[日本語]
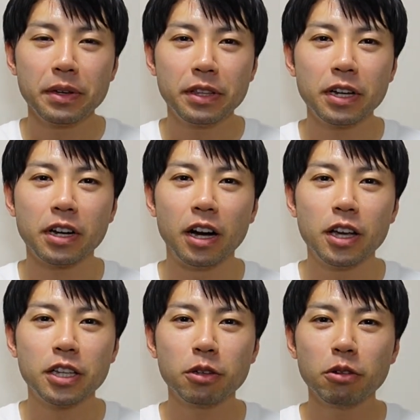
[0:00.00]
なんか
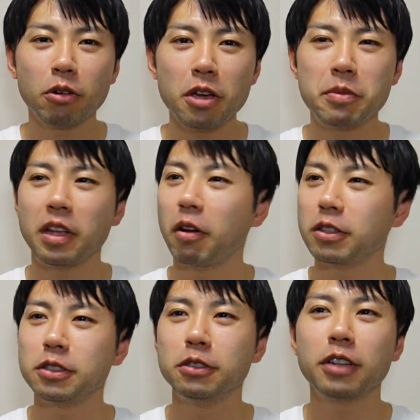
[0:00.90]
人の声みたいなのは
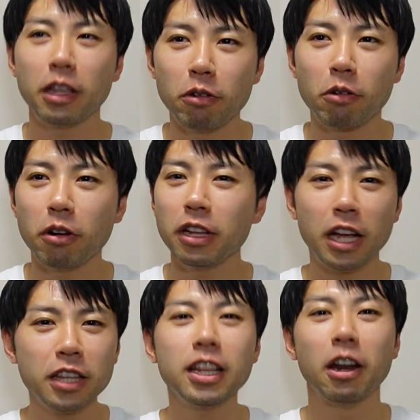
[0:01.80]
するけど、これは
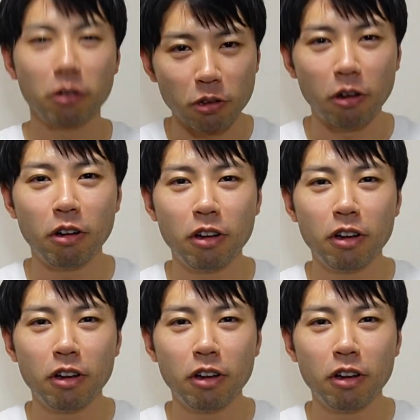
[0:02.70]
何なのと。